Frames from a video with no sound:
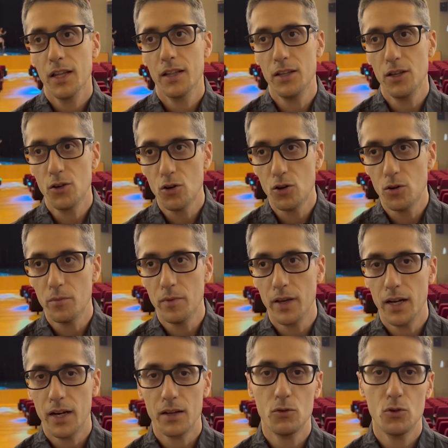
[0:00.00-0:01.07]
di
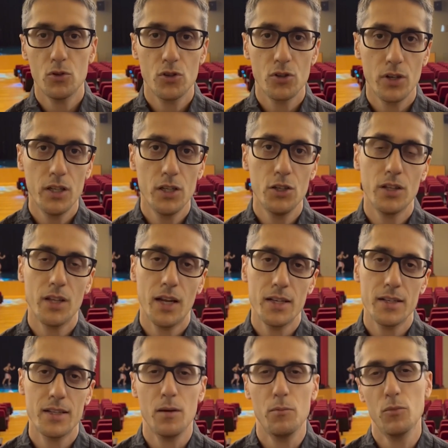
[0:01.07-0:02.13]
come la rivoluzione digitale
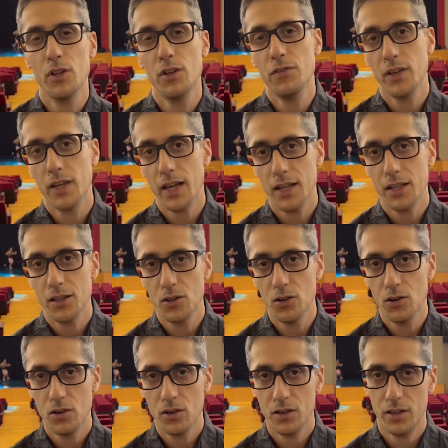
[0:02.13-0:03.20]
sta
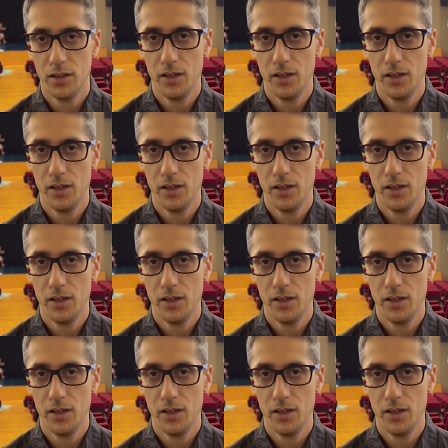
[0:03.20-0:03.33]
modificando